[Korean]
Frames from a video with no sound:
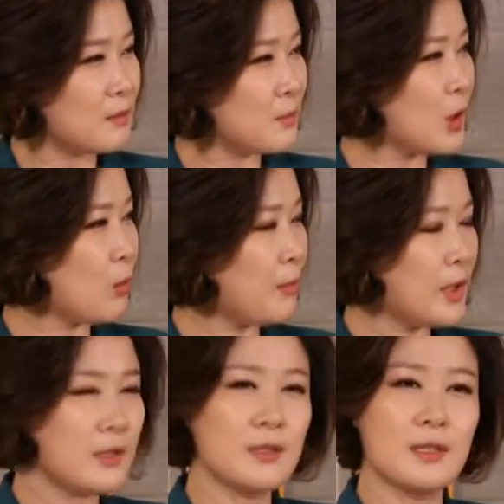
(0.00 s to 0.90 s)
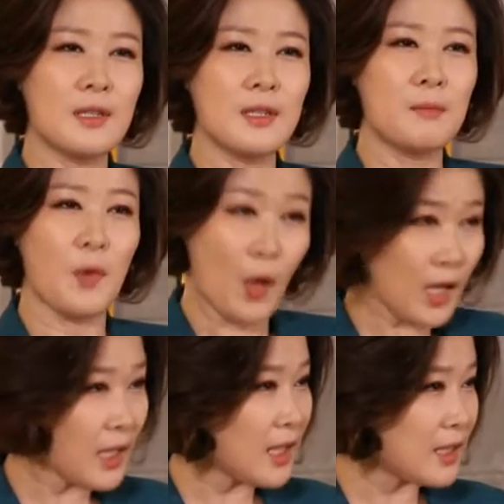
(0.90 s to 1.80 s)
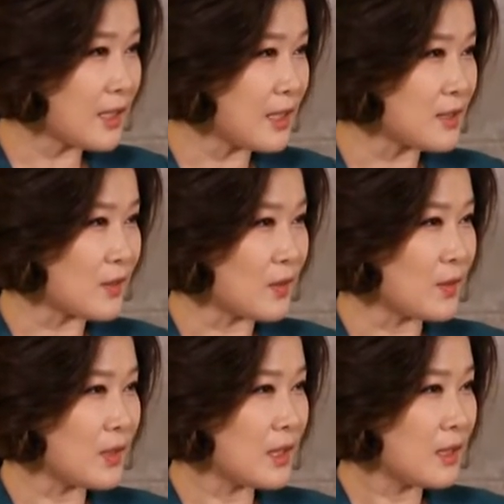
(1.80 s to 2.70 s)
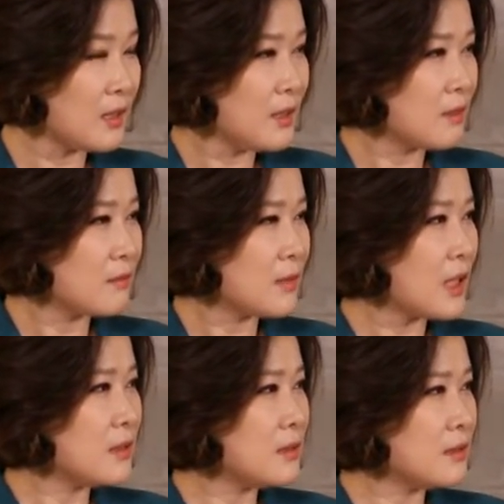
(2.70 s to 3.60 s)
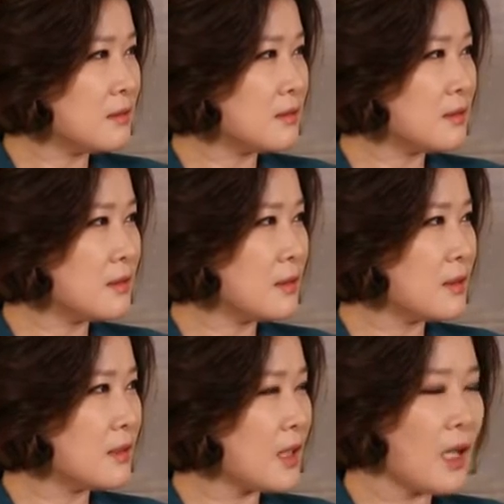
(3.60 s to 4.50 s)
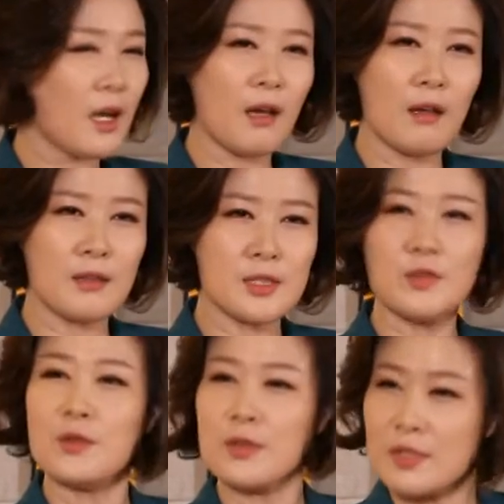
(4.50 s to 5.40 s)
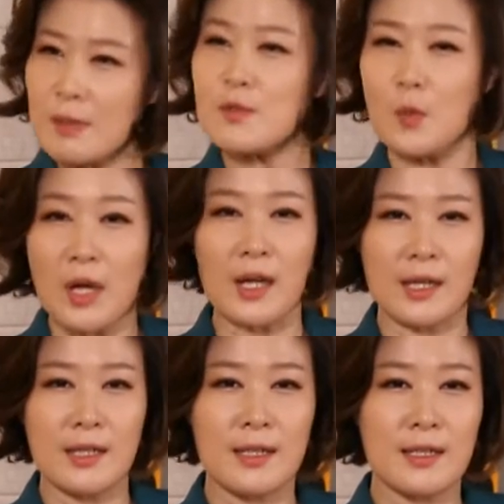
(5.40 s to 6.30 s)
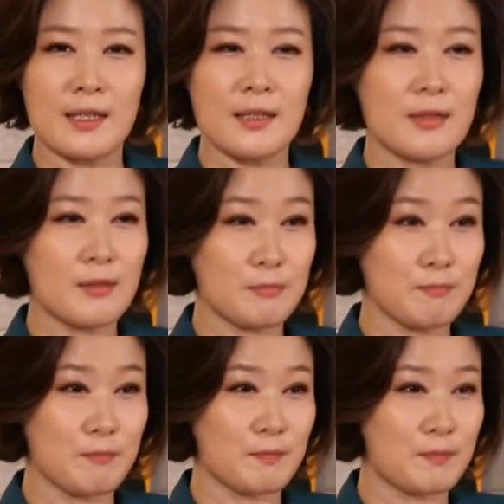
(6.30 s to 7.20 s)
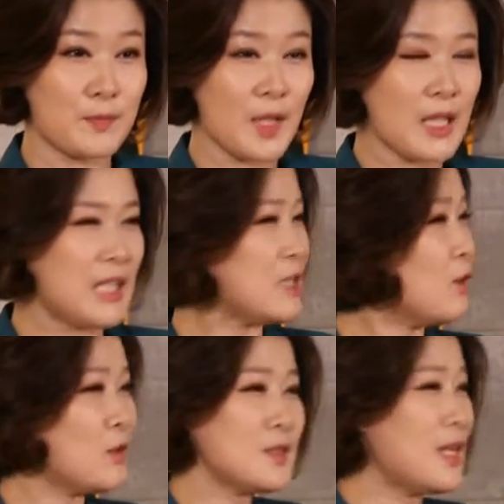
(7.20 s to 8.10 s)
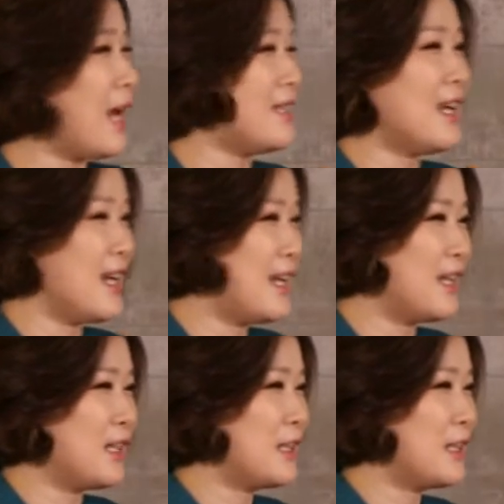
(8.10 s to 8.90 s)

물어보면 명확하게 얘기를 해야죠. 나는 걔가 친구로서 참 좋아. 음, 이성으로서는 아니야.